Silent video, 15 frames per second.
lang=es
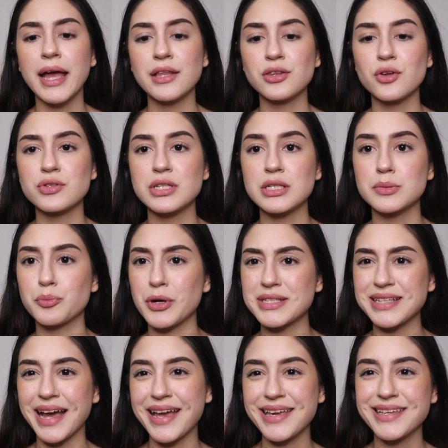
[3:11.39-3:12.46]
Entonces
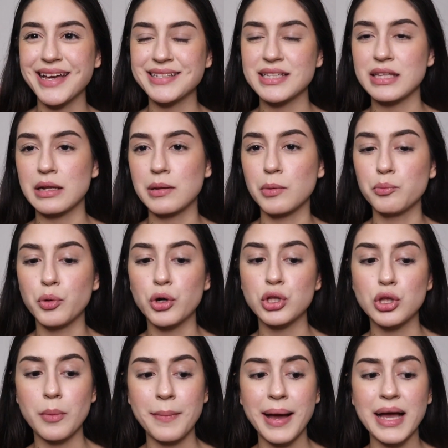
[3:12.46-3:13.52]
pues ahí ya se tardó un
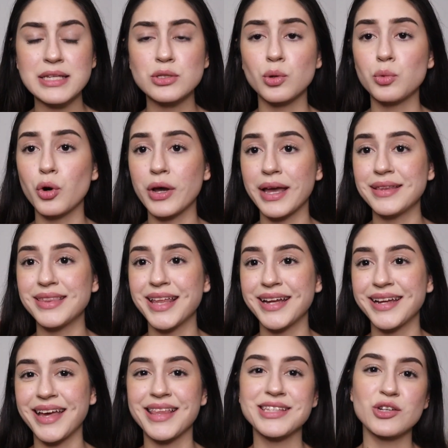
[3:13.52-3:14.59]
poquito más. Hubo
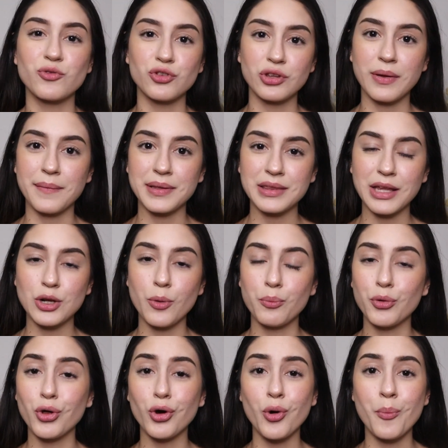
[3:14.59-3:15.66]
gente que desafortunadamente no
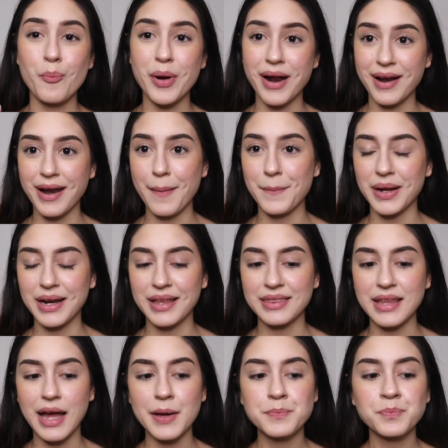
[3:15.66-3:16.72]
pudo comprar la
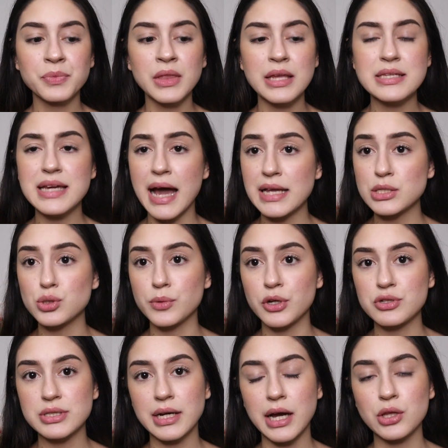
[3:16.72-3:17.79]
paleta. Ya
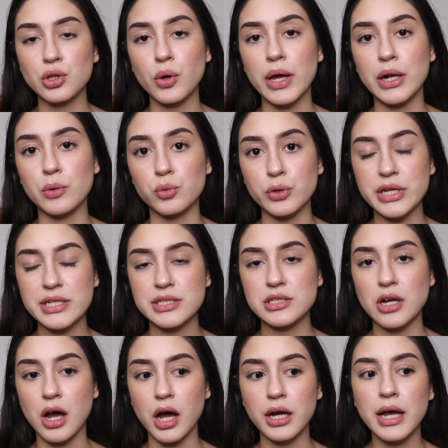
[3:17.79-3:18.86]
estuvieron sacando el
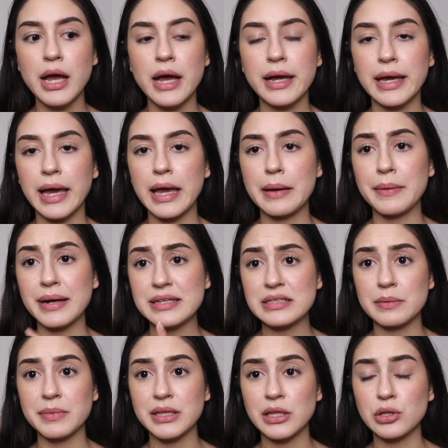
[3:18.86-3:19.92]
restock, que van a
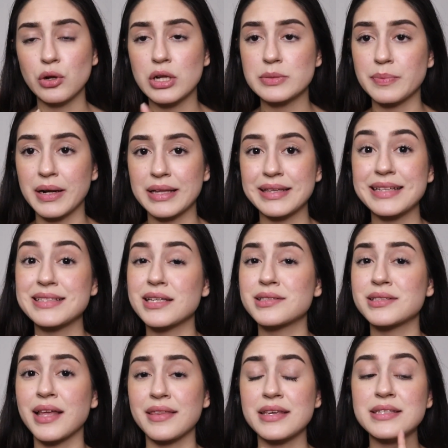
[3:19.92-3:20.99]
estar mandando las paletas
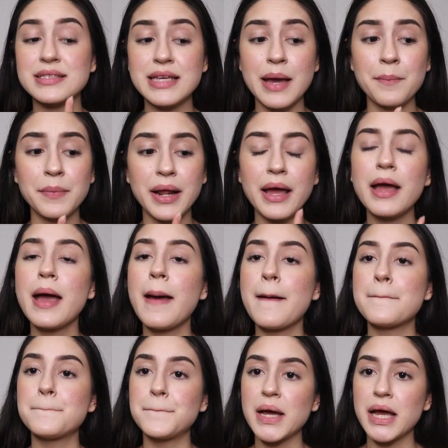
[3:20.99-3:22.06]
hasta diciembre,
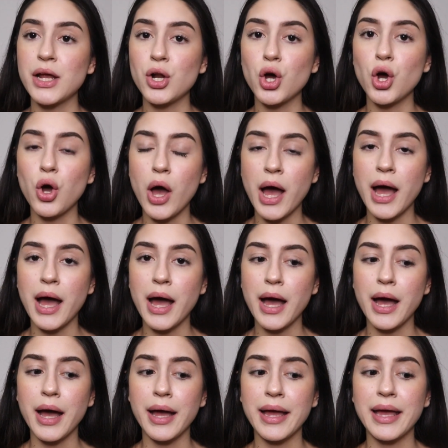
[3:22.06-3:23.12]
pero
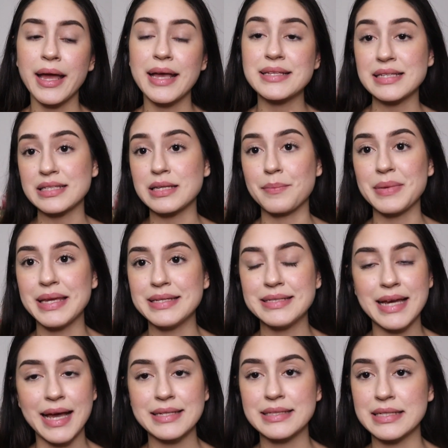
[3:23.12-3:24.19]
ah, eh, esas también
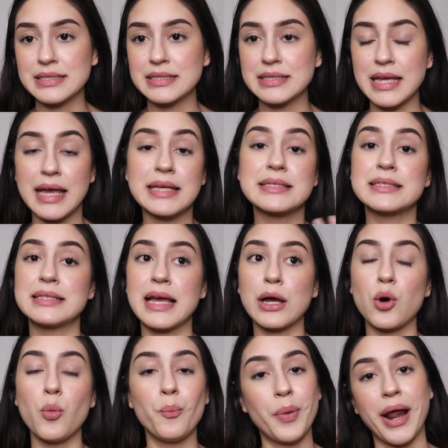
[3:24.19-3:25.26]
ya sí se,
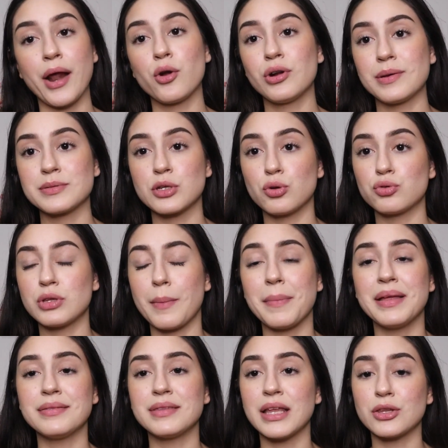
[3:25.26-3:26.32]
compraron
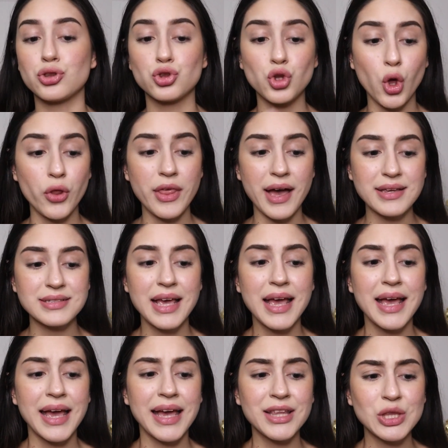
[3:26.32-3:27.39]
absolutamente todas.
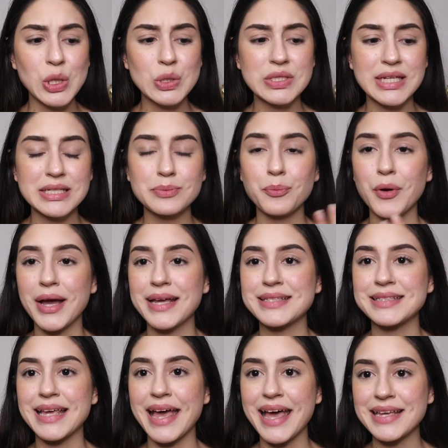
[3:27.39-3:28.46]
Entonces
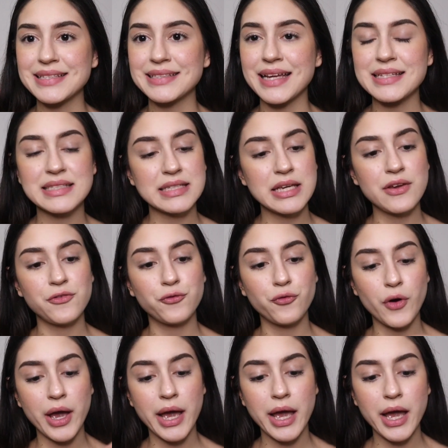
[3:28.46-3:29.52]
pues esta sí
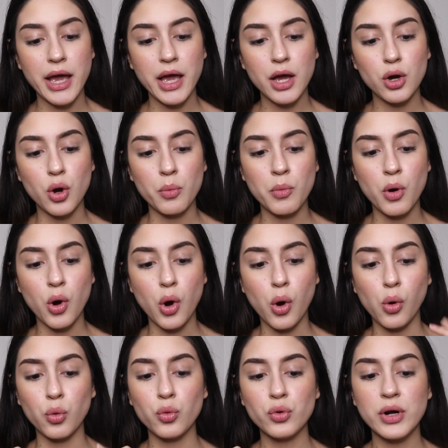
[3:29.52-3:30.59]
fue como
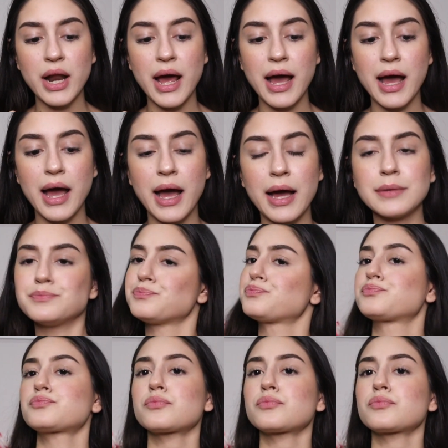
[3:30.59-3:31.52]
una